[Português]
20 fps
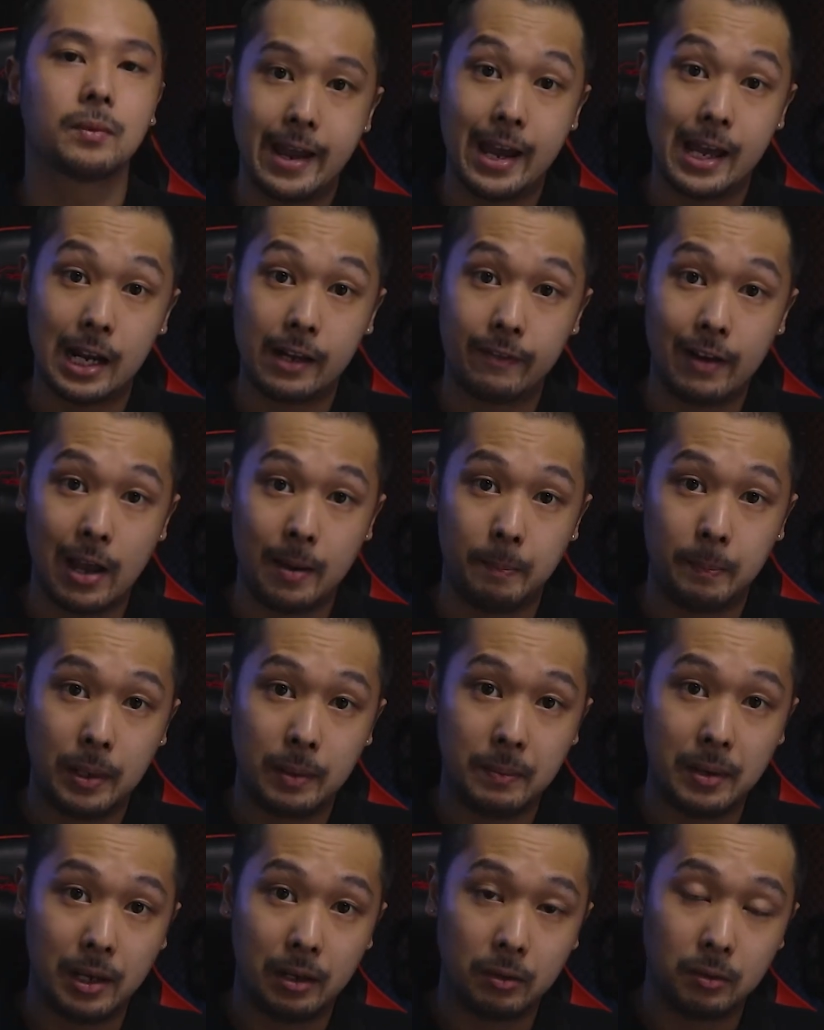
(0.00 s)
ela vai,
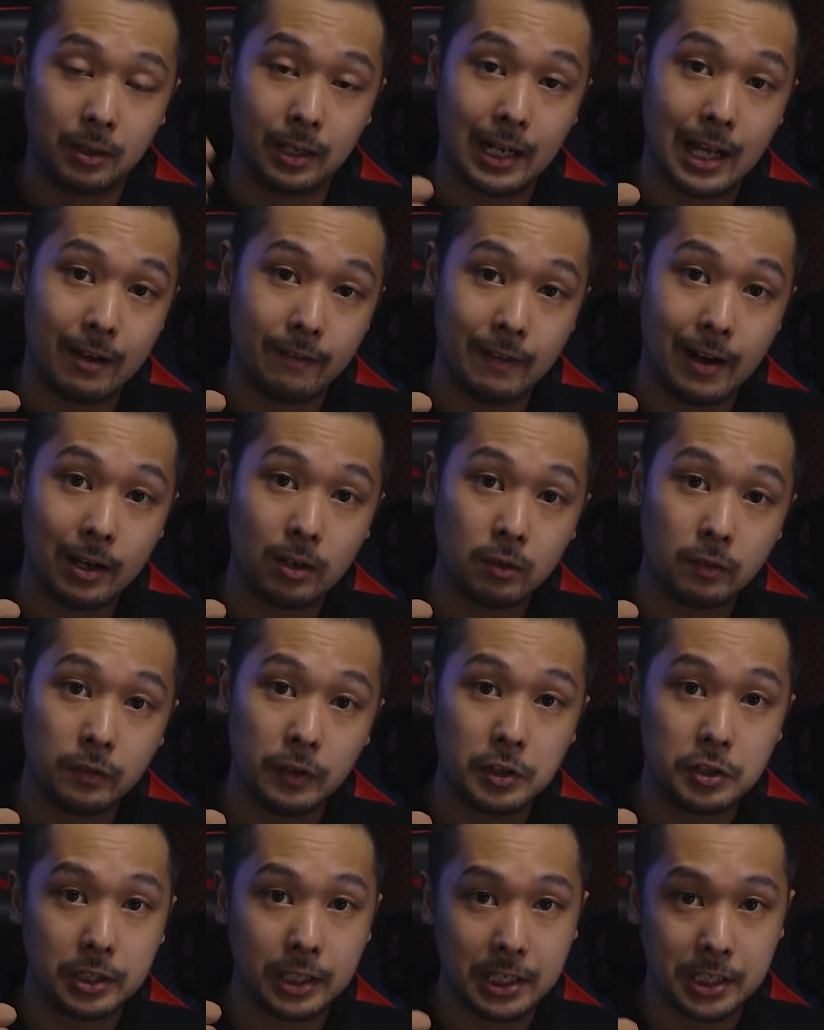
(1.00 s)
primeiro, gravar um
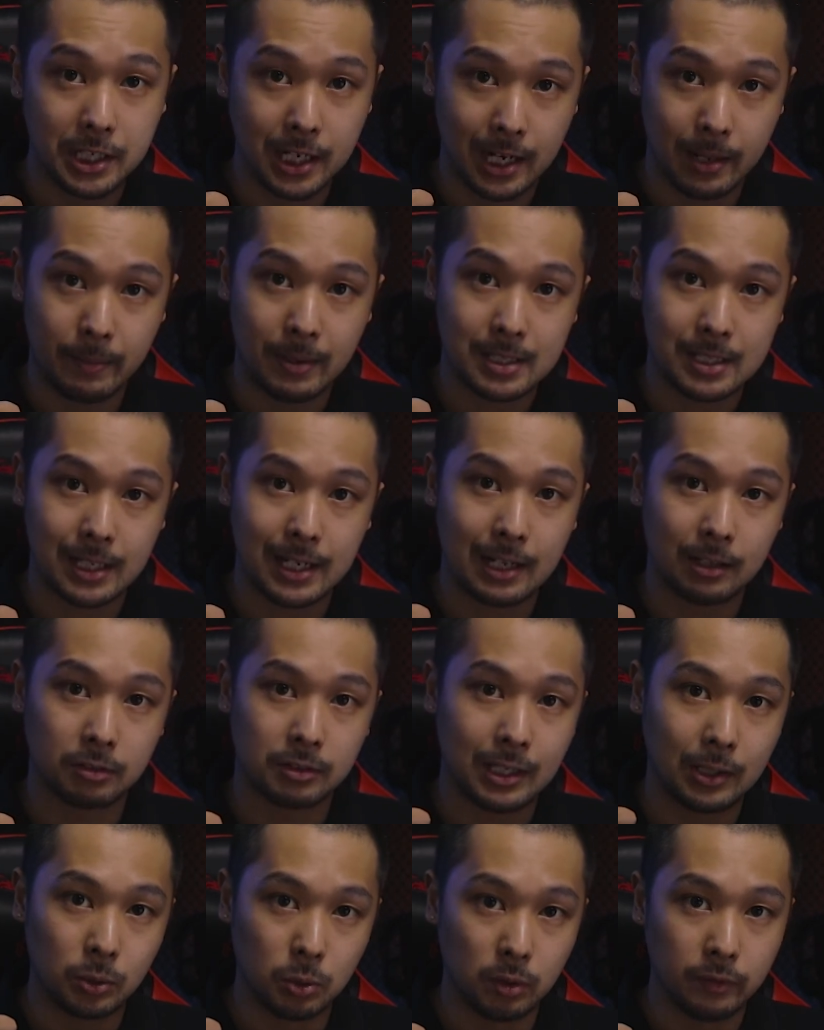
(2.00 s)
vídeo e deixar armazenado
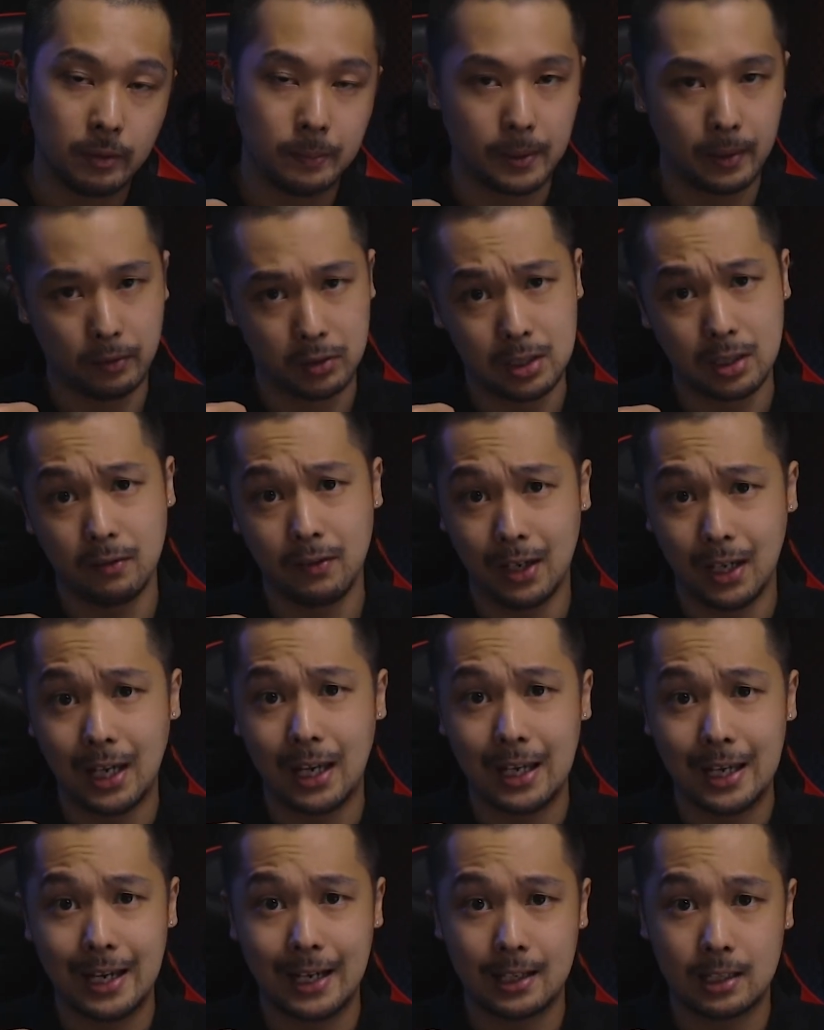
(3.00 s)
na nuvem para você ver
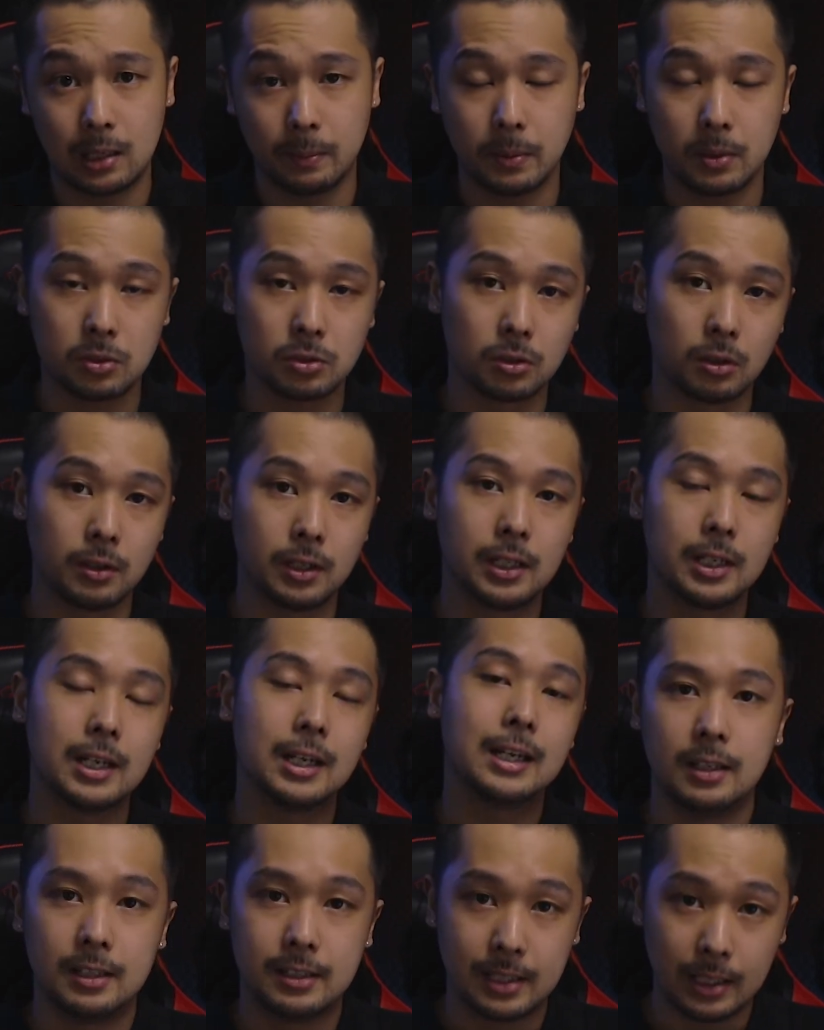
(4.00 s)
quem era essa pessoa,
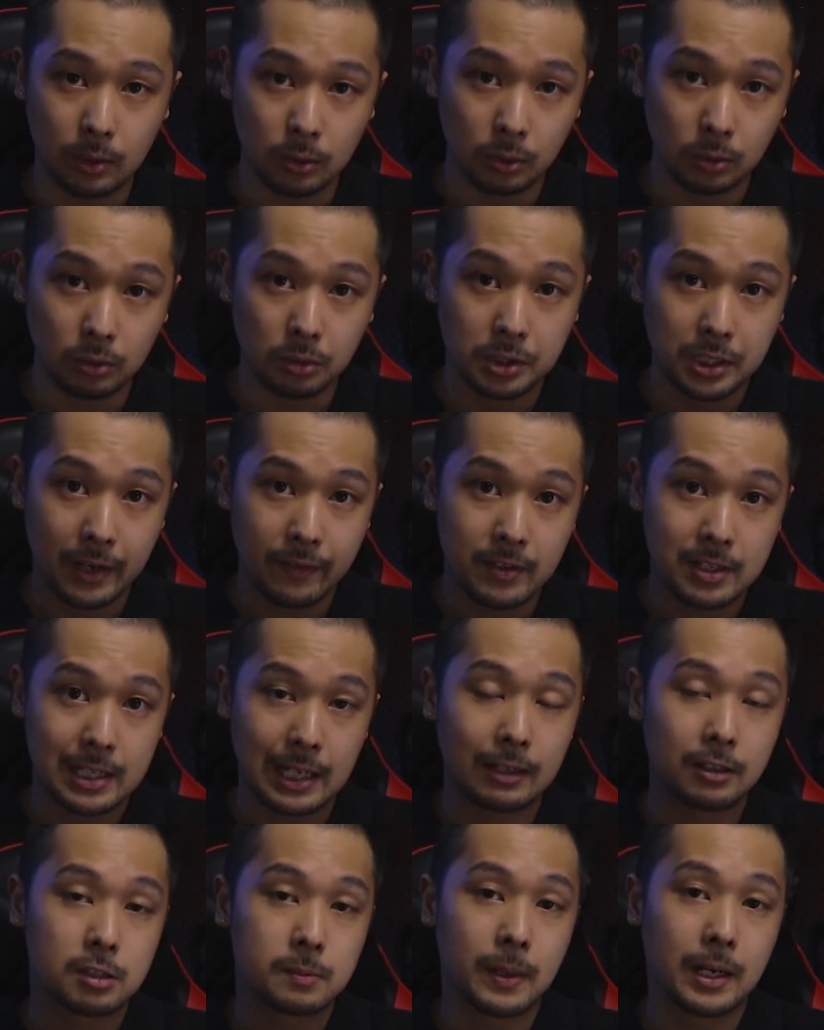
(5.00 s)
e segundo, te
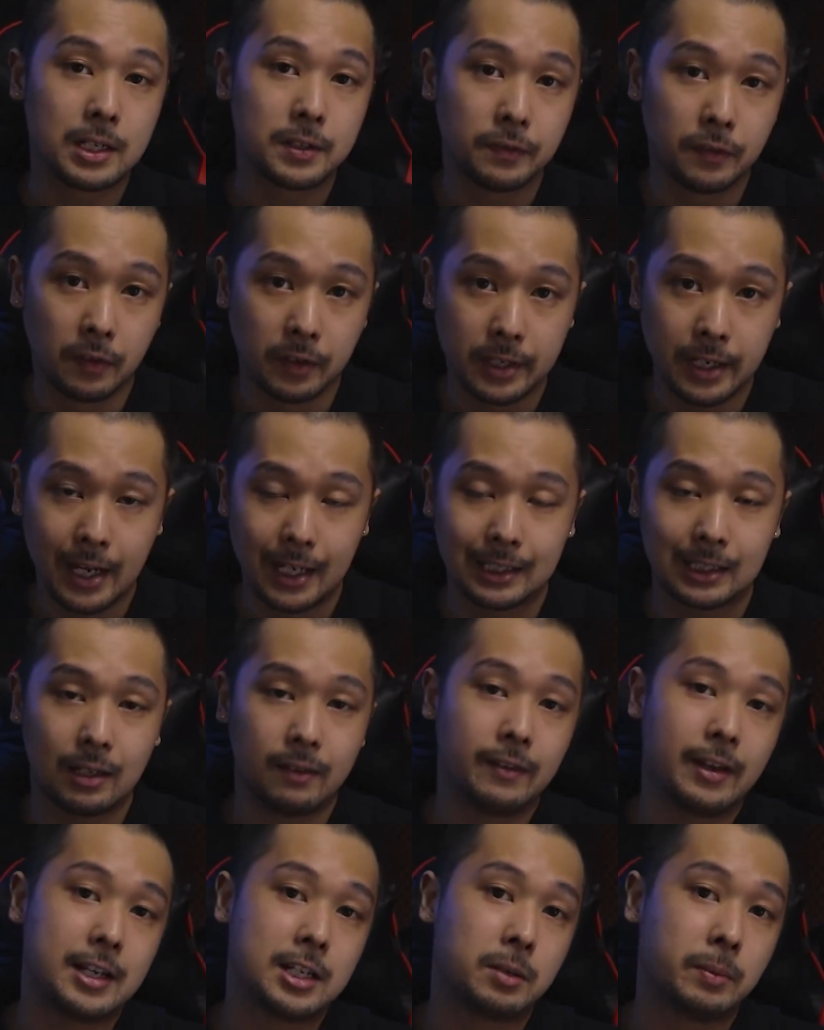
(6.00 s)
avisar no smartphone
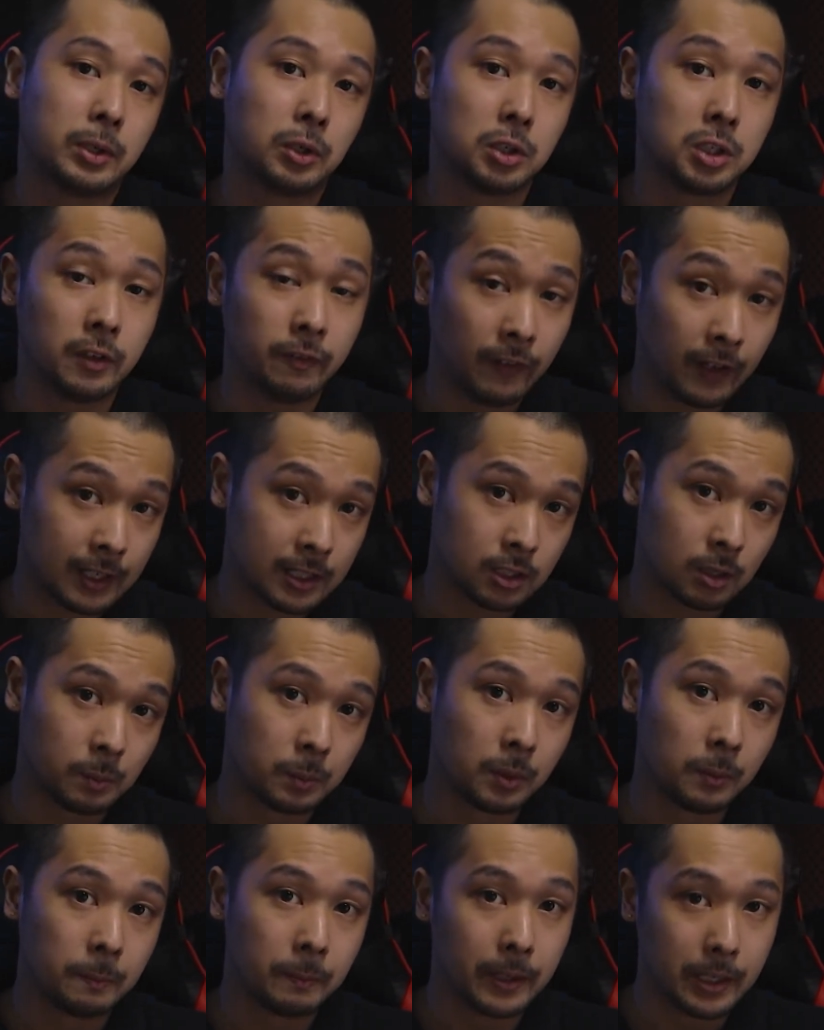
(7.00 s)
através de uma notificação
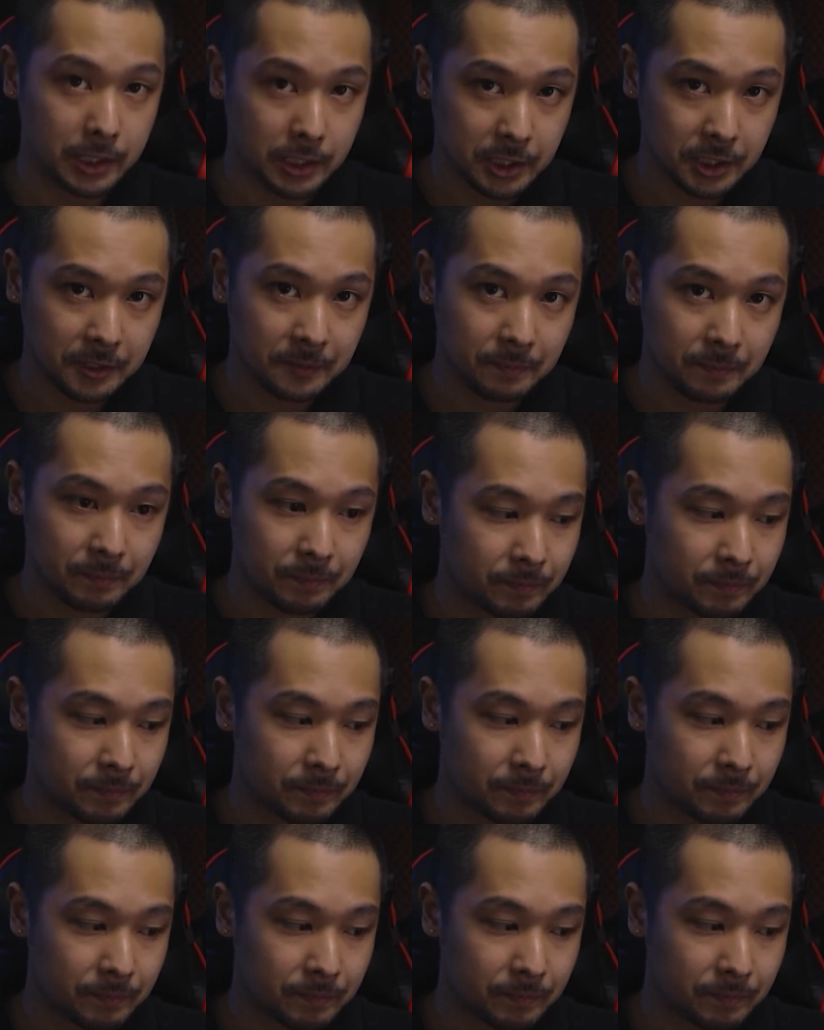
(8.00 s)
por push.